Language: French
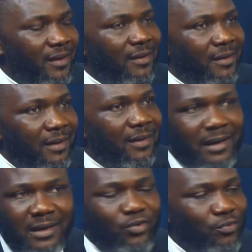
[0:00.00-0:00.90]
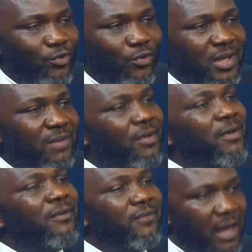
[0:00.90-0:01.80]
euh, quelques numéros qui m'ont
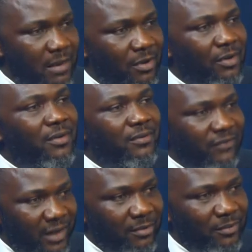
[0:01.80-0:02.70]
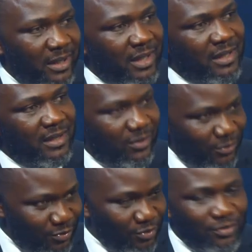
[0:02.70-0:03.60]
vraiment, vraiment béni. Que
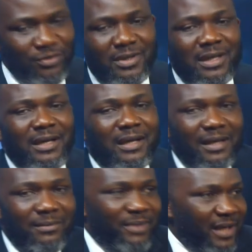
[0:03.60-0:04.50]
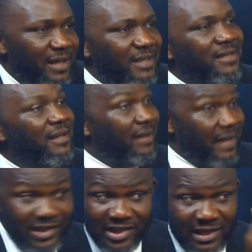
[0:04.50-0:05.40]
Dieu euh, bénisse euh,
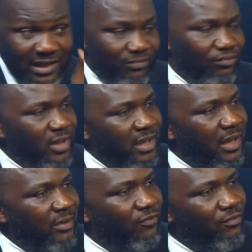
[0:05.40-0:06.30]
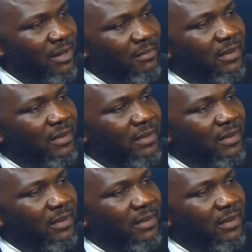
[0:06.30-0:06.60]
la chaîne et puis vous-même